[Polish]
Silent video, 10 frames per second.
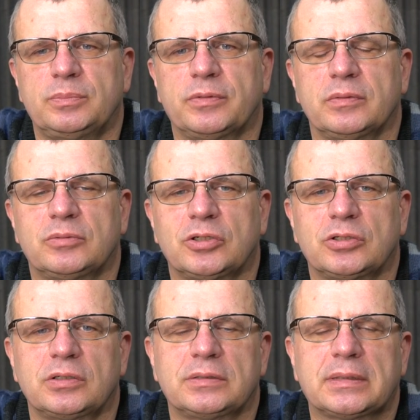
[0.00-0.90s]
powiem
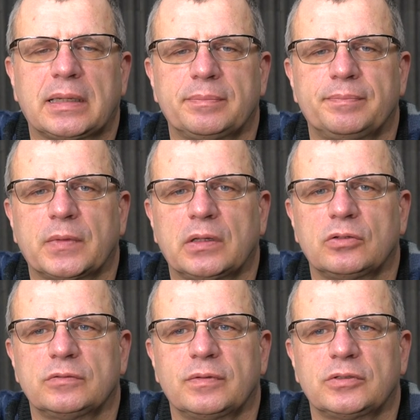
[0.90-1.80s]
szczerze, że sam
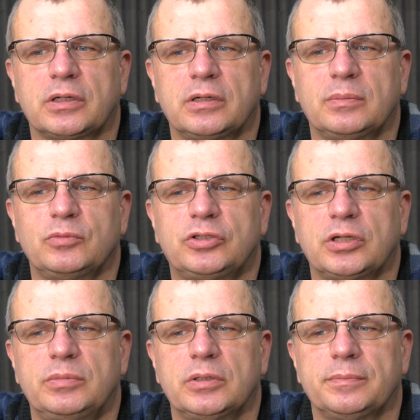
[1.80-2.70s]
rozważałem u
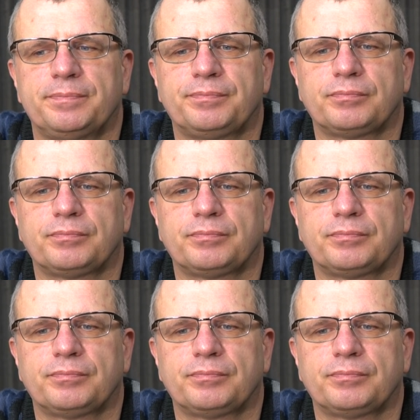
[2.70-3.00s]
siebie